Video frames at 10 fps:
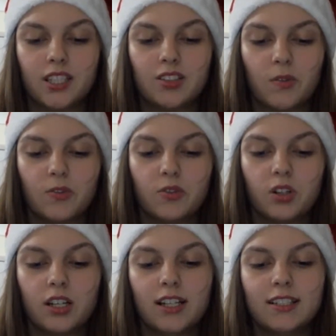Ich hoffe
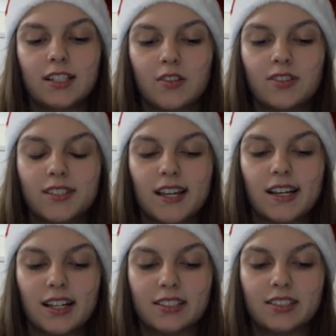nur, dass er uns nicht
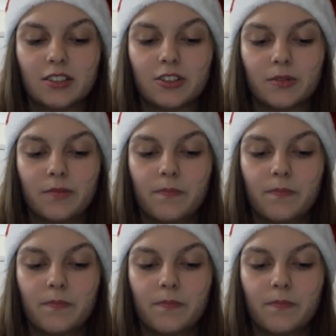erkannt hat.